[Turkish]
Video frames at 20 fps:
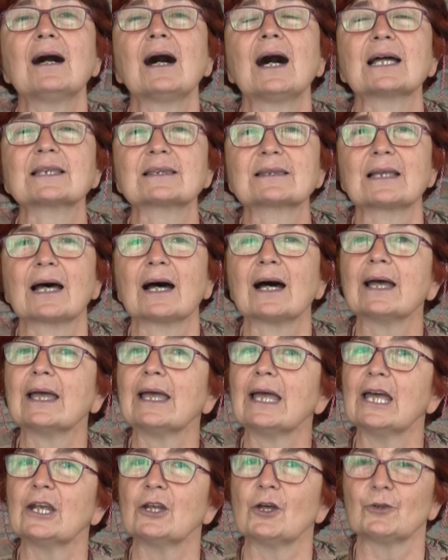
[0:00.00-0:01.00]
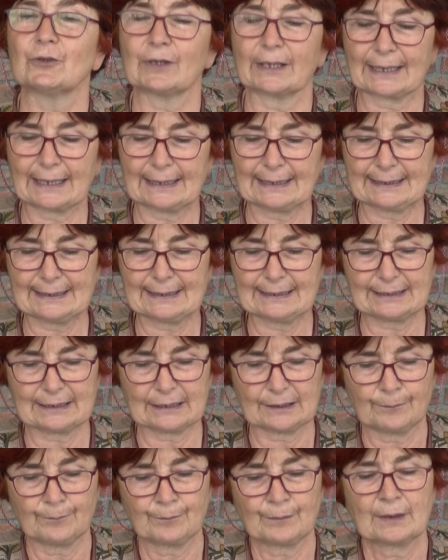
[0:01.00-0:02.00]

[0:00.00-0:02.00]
hatta en önde geleniydi.